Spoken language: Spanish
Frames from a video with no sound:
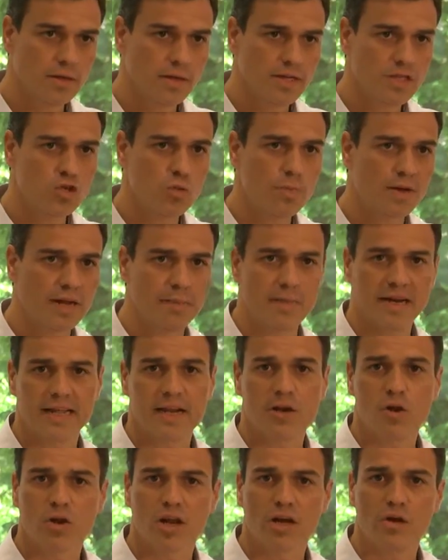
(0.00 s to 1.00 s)
Eso para
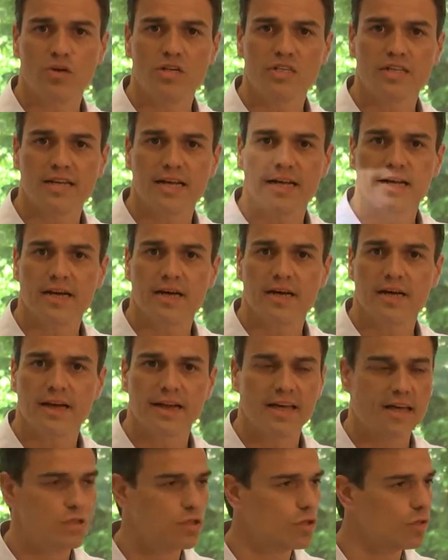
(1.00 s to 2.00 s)
Mariano Rajoy será
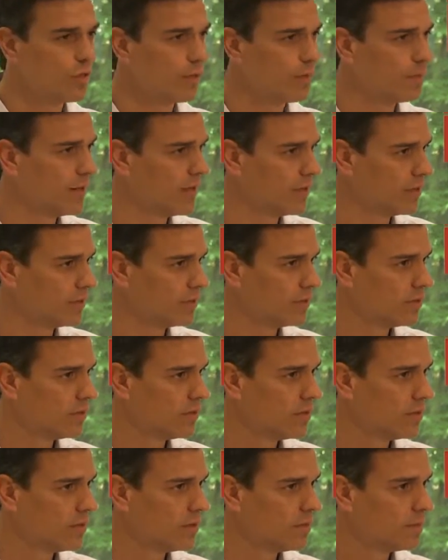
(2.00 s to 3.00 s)
creación de empleo,
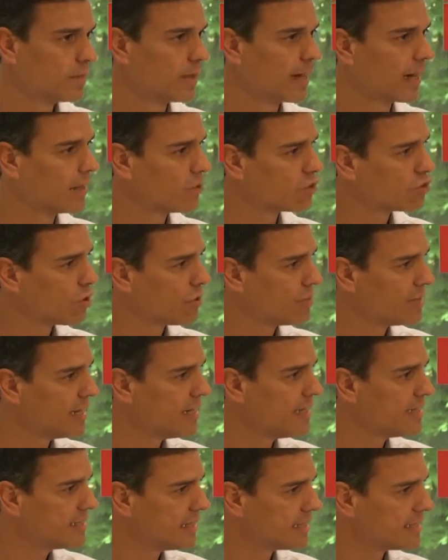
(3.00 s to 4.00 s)
para los
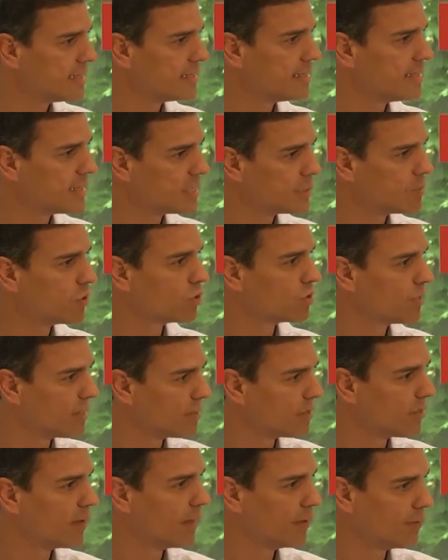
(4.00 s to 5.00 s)
socialistas es
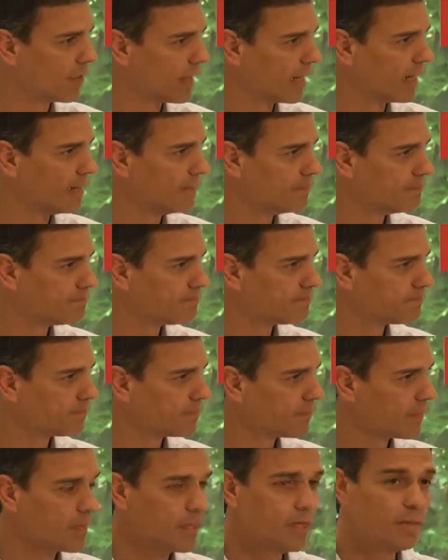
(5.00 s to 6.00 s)
explotación laboral.
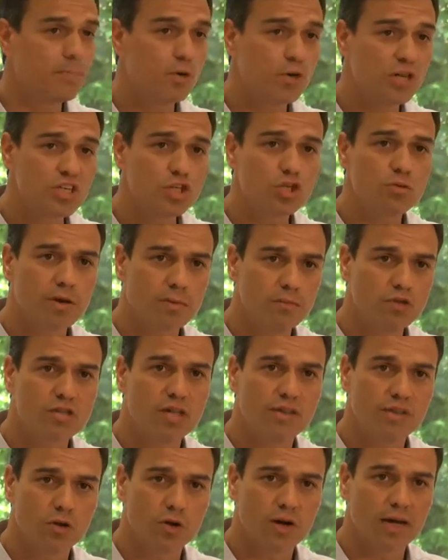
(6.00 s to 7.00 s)
Y por eso vamos
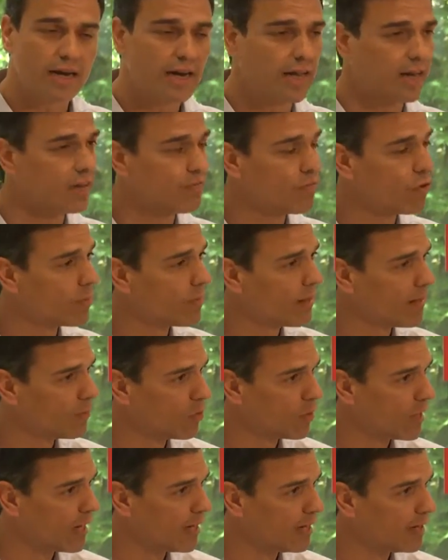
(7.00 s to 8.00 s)
a derogar la reforma
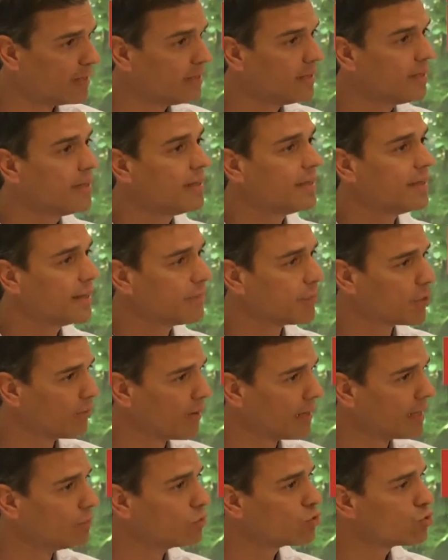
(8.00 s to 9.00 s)
laboral y
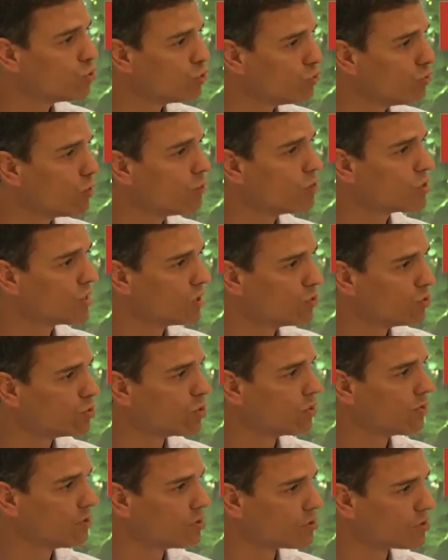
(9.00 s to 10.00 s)
aprobaremos un nuevo
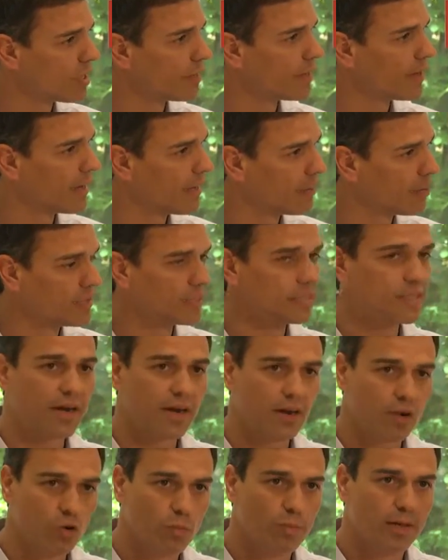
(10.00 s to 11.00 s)
estatuto de los trabajadores que
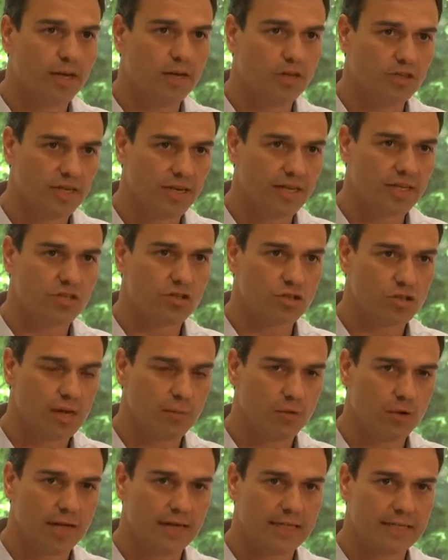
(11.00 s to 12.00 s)
recuperen los derechos
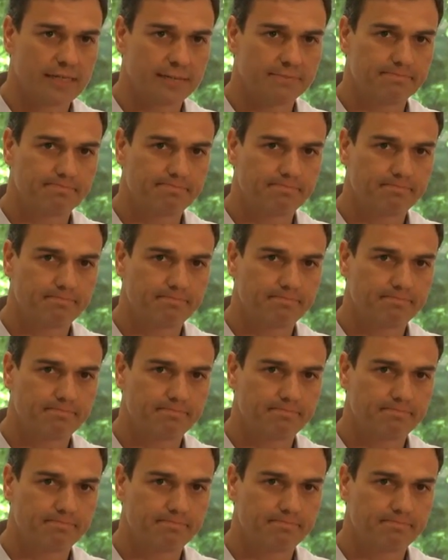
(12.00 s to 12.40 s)
laborales.